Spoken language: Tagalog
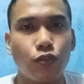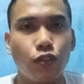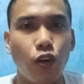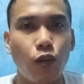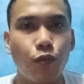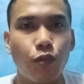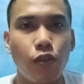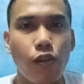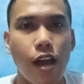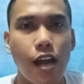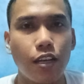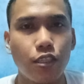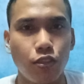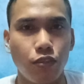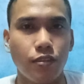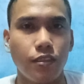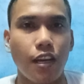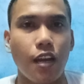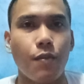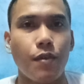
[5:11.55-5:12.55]
GoPro
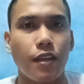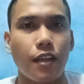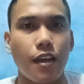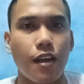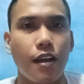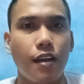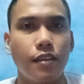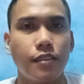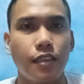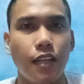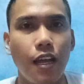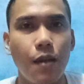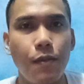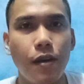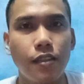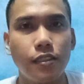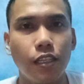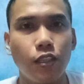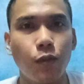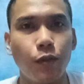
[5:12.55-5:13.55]
Action Camera.
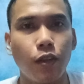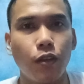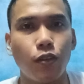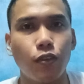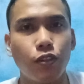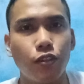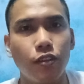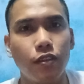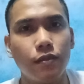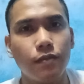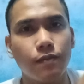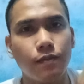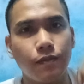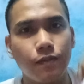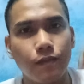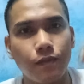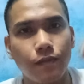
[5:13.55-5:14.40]
Salamat sa inyong panonood.